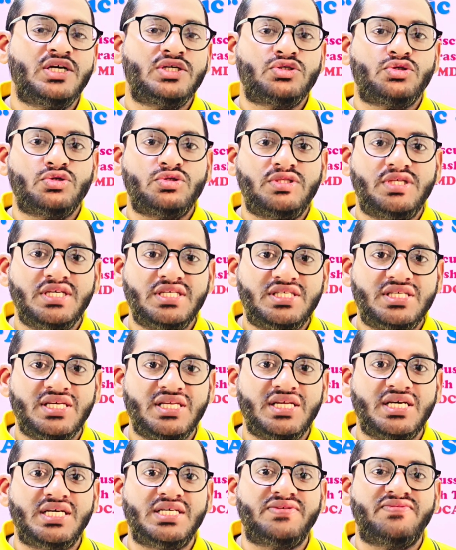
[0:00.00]
सो दिस
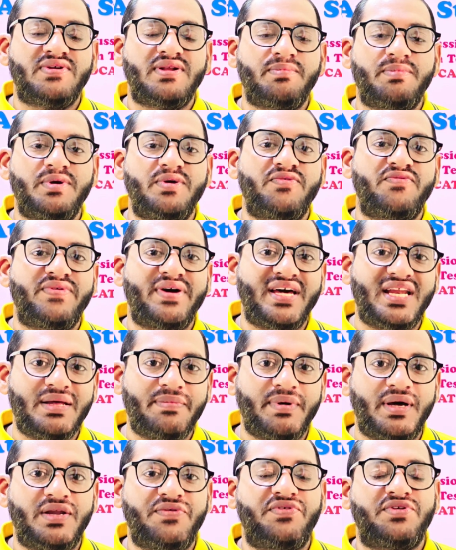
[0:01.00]
सीरीज विल बी वेरी
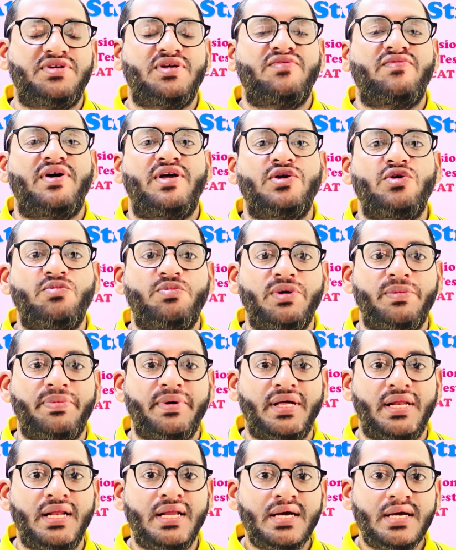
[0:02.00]
बेनिफिशियल फॉर यू
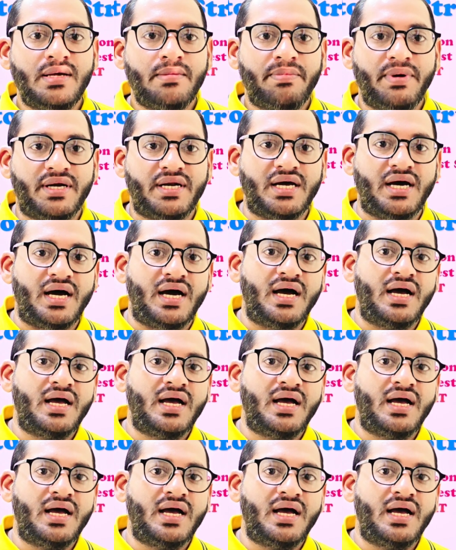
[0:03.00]
पीपल बेटा